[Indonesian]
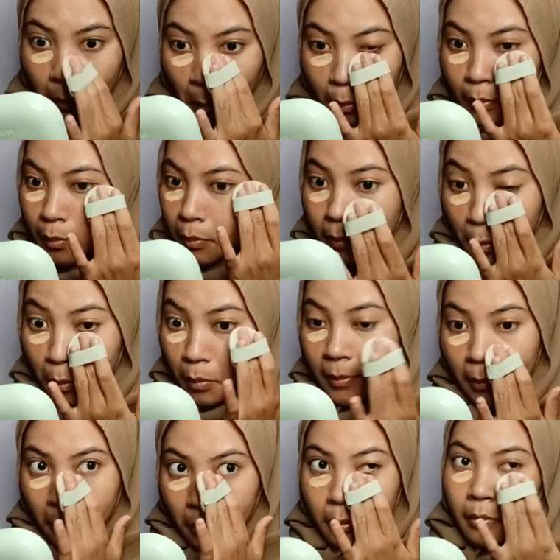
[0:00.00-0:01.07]
Tuh di
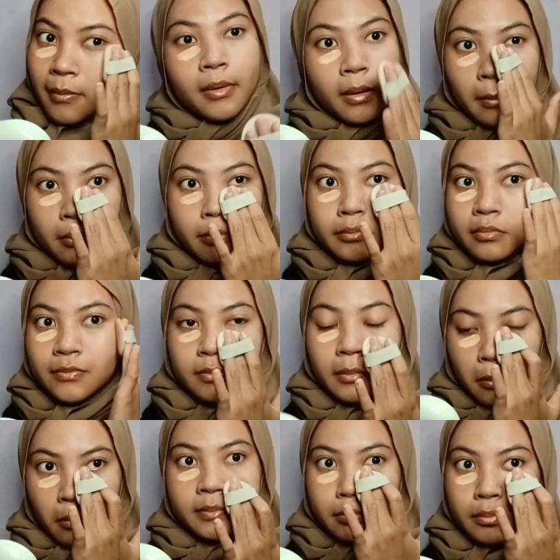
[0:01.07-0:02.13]
tap,
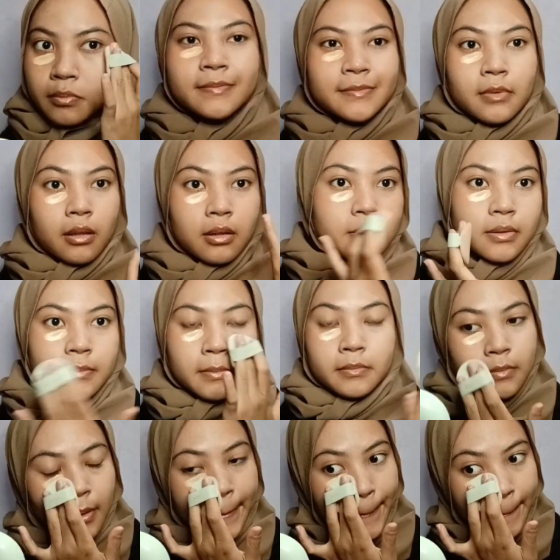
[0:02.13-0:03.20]
diratain
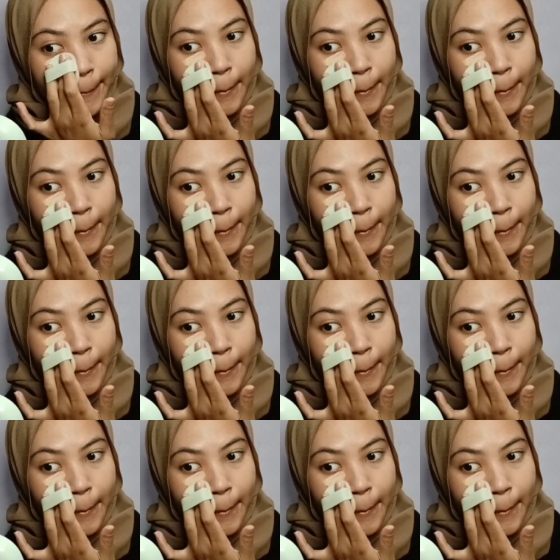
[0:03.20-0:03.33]
aja.